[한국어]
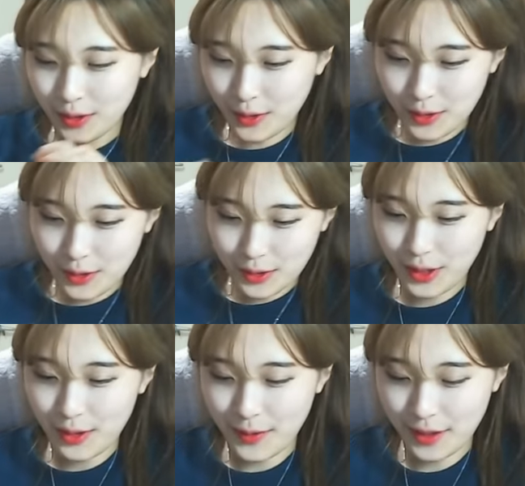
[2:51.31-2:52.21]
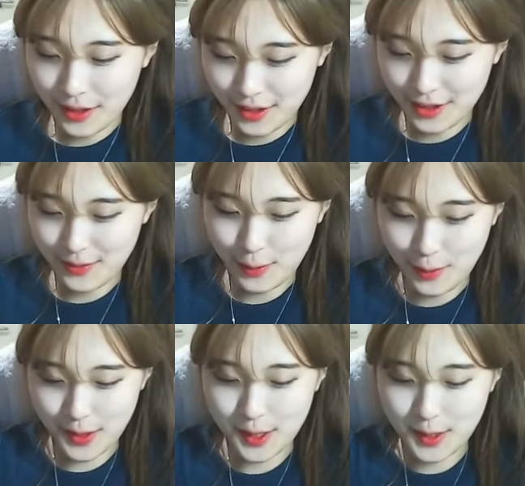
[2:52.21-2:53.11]
이거를 어떻게 말해야 될지
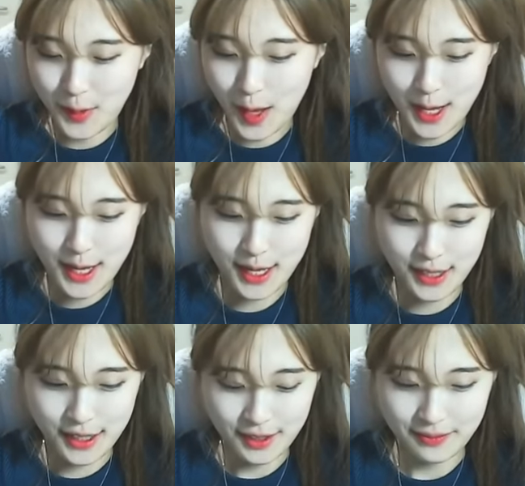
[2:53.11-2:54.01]
모르겠지만